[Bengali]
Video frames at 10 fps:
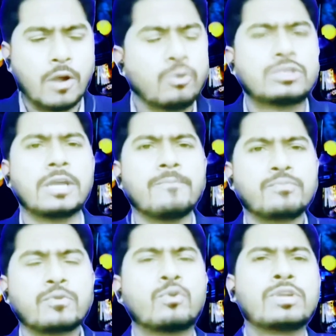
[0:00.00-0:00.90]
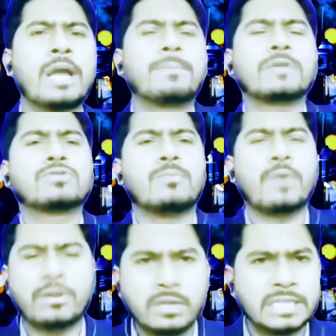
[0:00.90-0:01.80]
গুছিয়ে গুটিয়ে আপনারা যদি
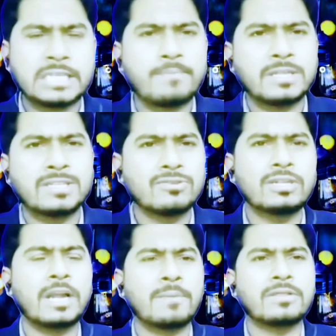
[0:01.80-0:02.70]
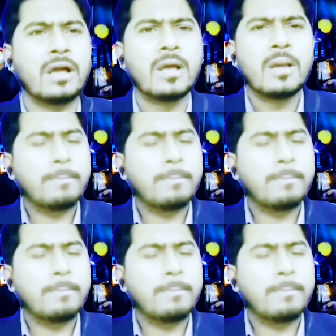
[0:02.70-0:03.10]
মনে করেন দেশ আপনাদের জন্য নিরাপদ না